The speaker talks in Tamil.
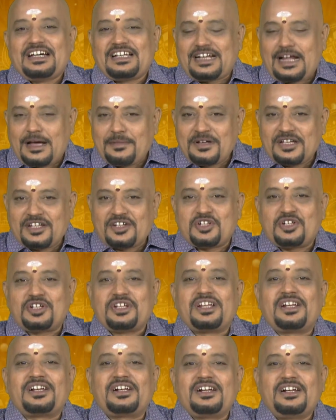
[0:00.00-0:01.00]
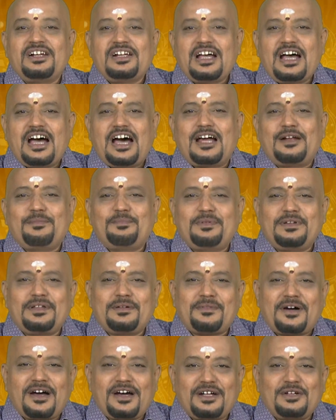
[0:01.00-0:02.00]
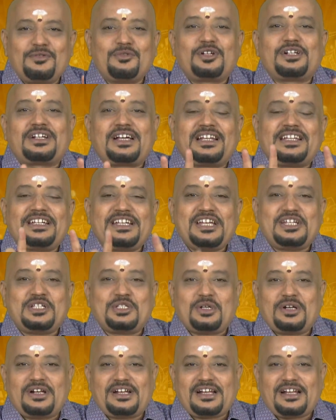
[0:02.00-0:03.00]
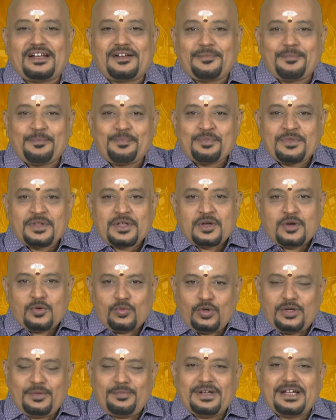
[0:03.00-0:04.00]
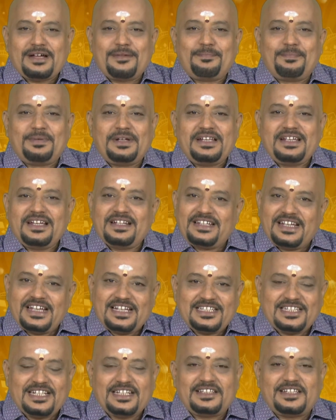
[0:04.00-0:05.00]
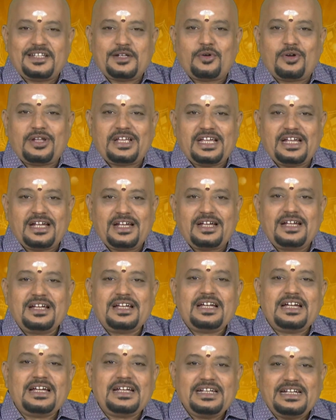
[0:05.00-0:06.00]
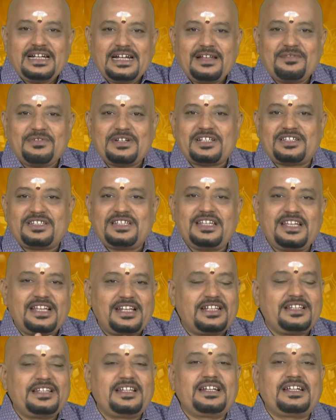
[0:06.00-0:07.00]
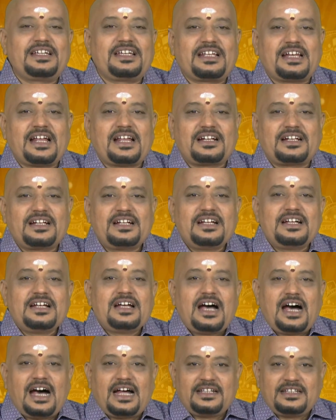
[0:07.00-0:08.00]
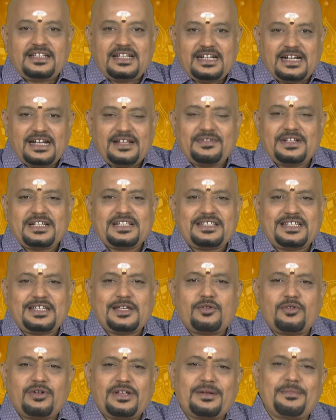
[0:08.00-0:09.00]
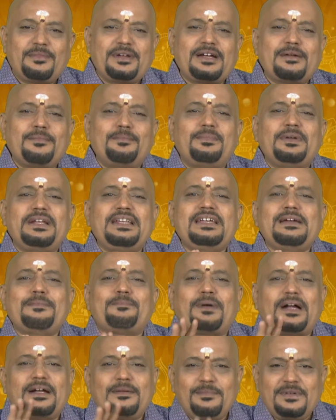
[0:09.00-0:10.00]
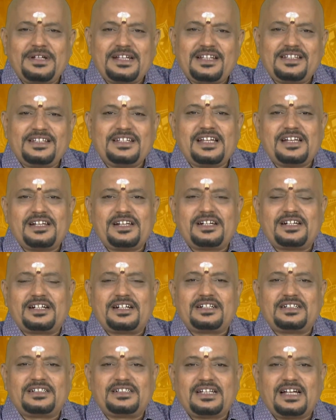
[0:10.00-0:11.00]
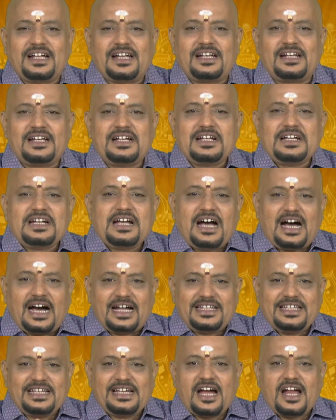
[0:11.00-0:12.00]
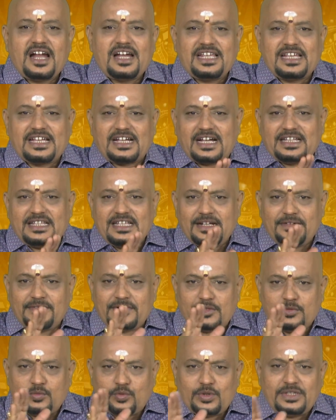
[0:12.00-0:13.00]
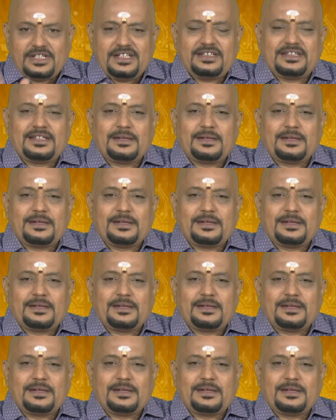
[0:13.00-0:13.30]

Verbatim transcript: ராமகிருஷ்ணர் அற்புதமான ஒரு கதையை சொல்கிறார் ஒரு மிகப்பெரிய தேசத்தினுடைய இளவரசி இருந்திருக்கிறார் அந்த இளவரசியனுடைய மிகப்பெரிய பண்பு எது என்று கேட்டால் அதிகாலை கதிரவன் உதித்த